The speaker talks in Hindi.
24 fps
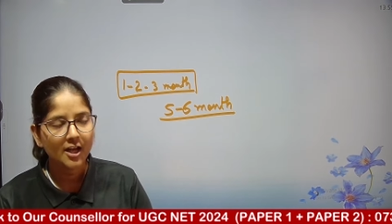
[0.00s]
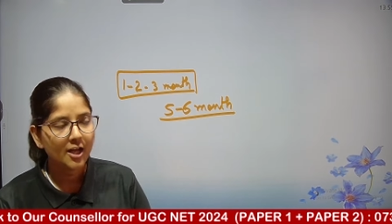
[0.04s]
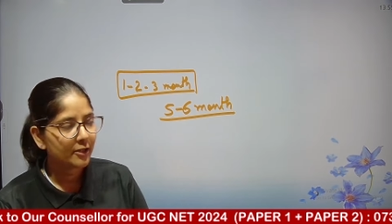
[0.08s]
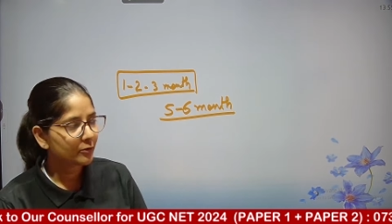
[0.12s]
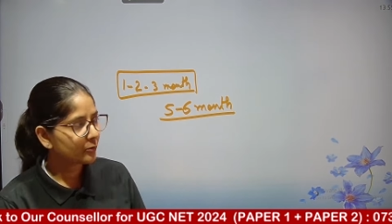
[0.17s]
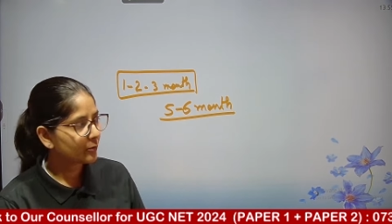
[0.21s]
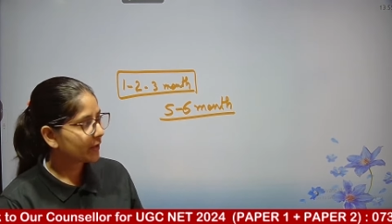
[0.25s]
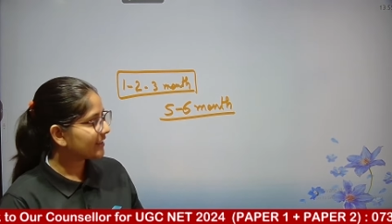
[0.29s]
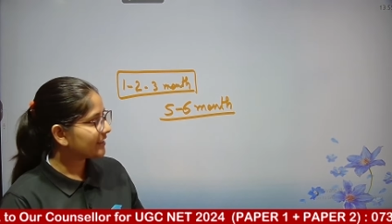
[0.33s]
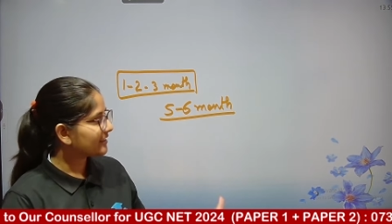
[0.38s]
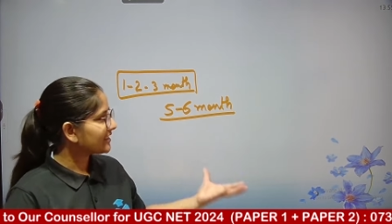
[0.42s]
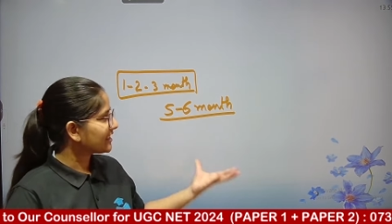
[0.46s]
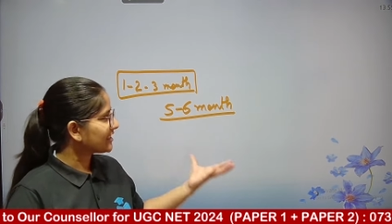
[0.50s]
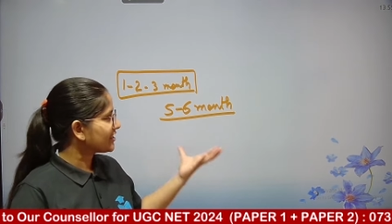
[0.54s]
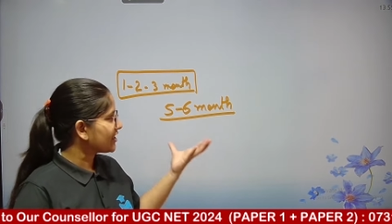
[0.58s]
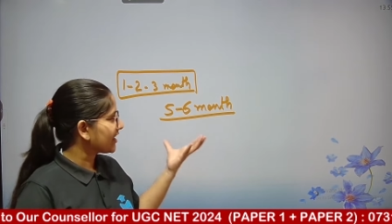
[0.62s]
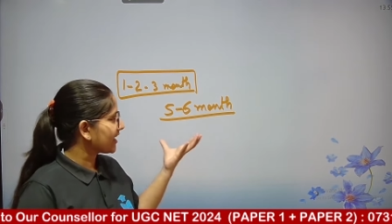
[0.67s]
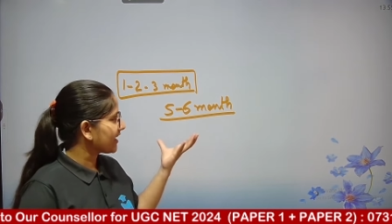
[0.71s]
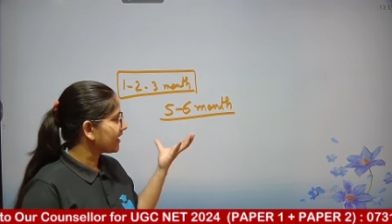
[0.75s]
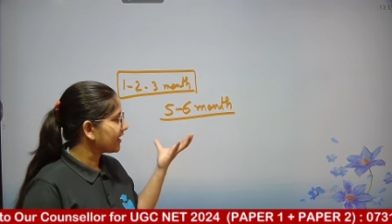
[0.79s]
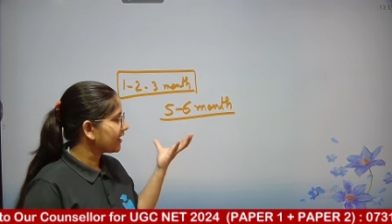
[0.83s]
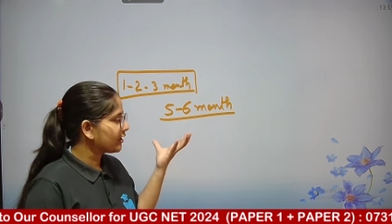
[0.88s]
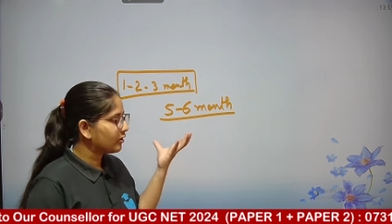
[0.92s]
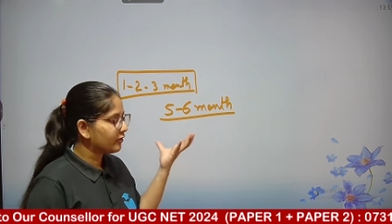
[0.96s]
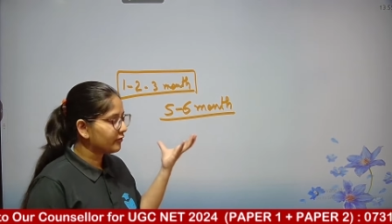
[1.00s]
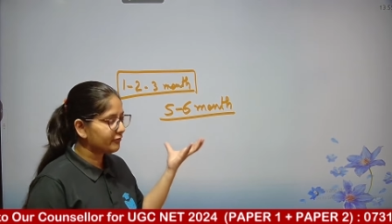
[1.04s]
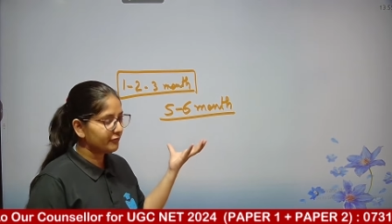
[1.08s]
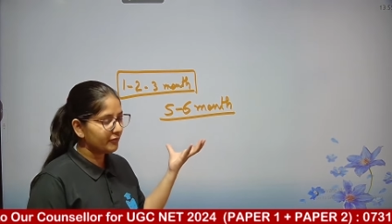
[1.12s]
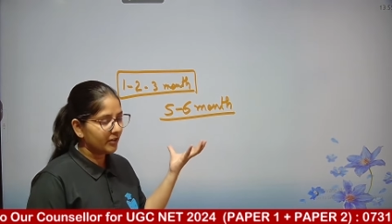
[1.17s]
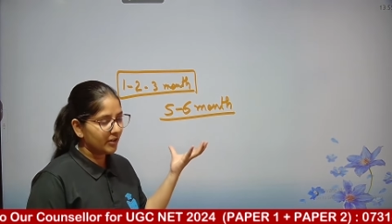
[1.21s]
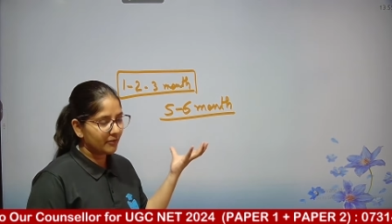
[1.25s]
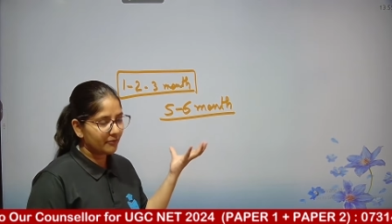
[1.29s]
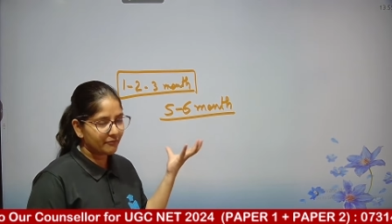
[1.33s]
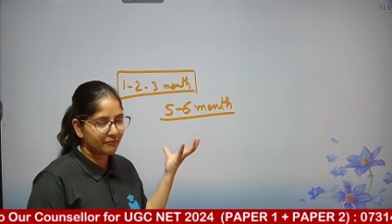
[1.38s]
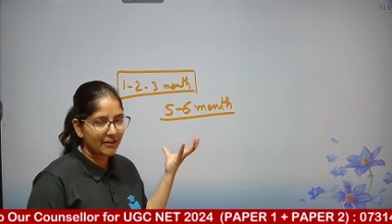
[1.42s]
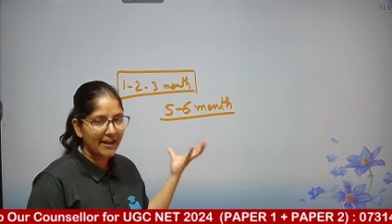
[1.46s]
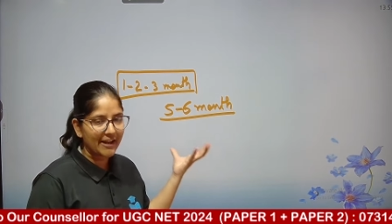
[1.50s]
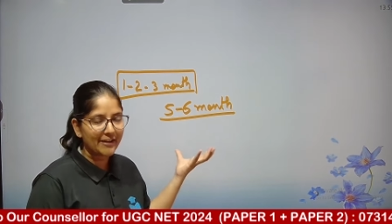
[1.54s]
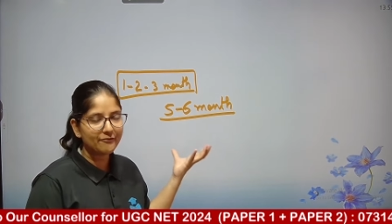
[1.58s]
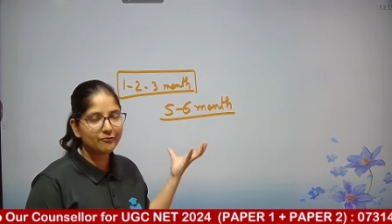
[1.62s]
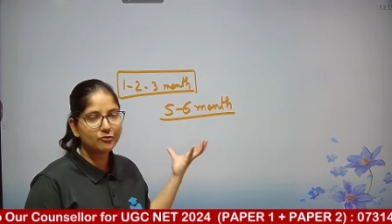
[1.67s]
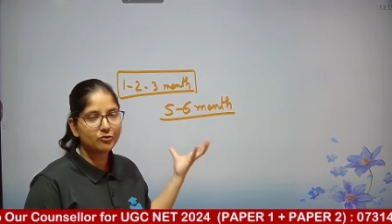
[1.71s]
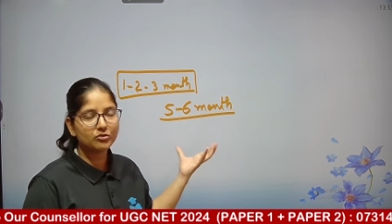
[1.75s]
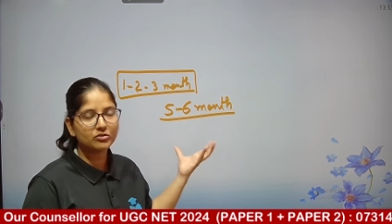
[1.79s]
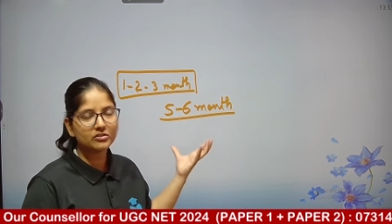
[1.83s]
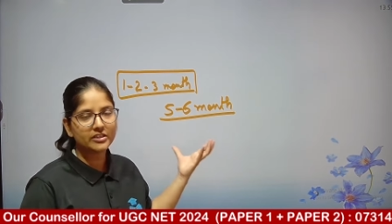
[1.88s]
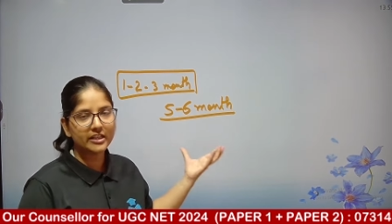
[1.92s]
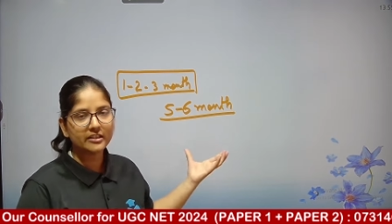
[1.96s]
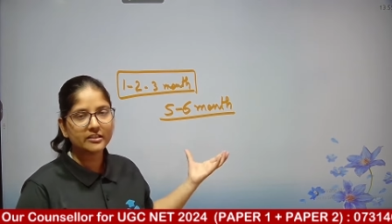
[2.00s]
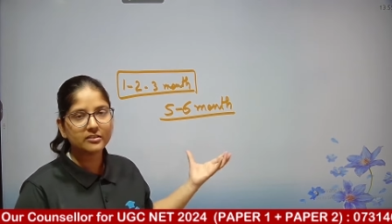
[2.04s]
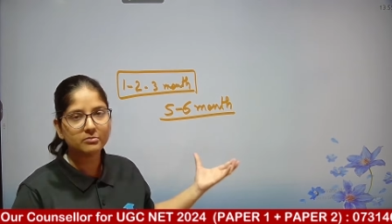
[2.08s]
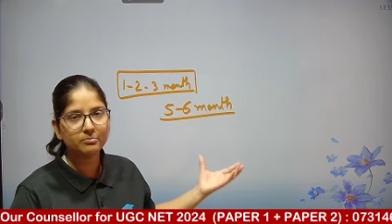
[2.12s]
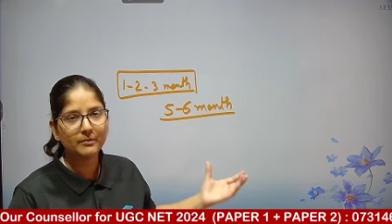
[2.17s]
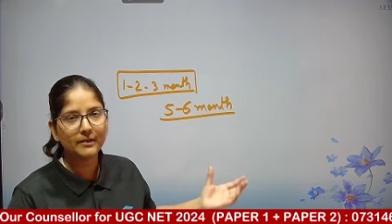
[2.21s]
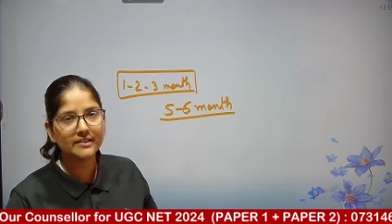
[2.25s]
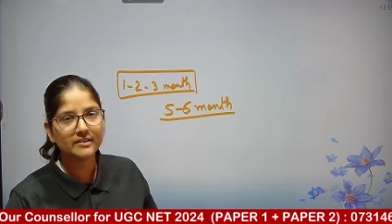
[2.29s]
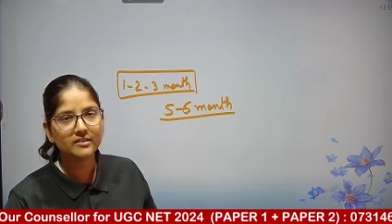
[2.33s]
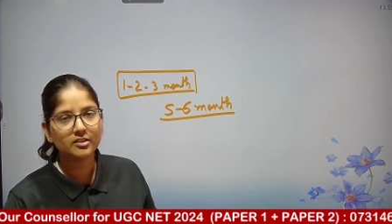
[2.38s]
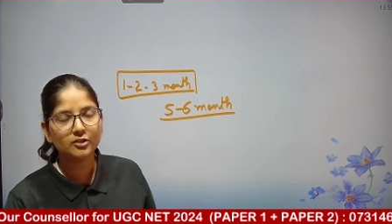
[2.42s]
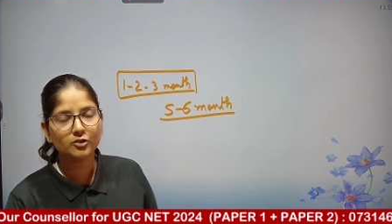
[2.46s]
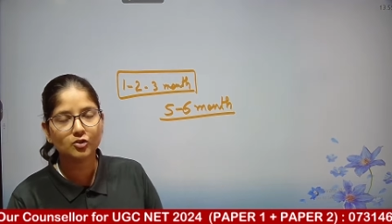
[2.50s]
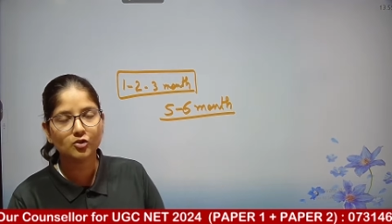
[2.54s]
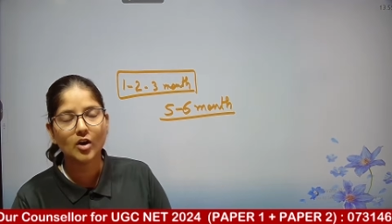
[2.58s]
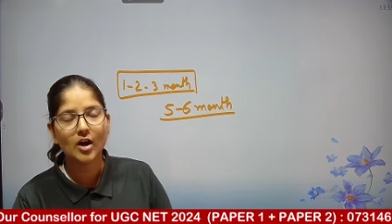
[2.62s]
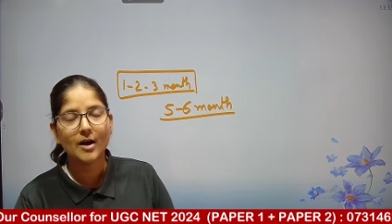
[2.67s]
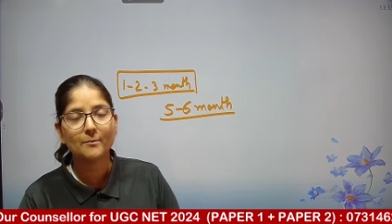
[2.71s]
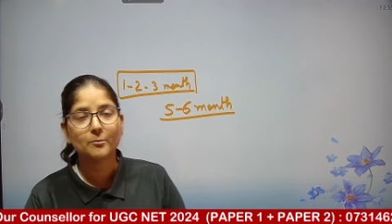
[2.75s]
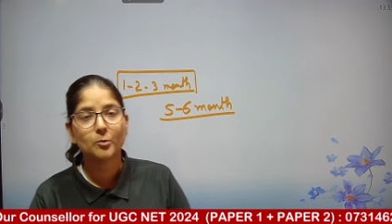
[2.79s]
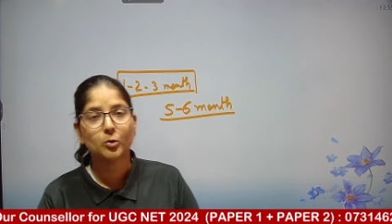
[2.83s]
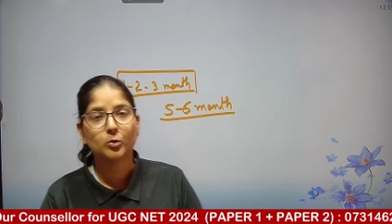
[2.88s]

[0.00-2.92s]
तो इट इज अ जर्नी ऑफ फाइव टू सिक्स मंथ्स जो आपको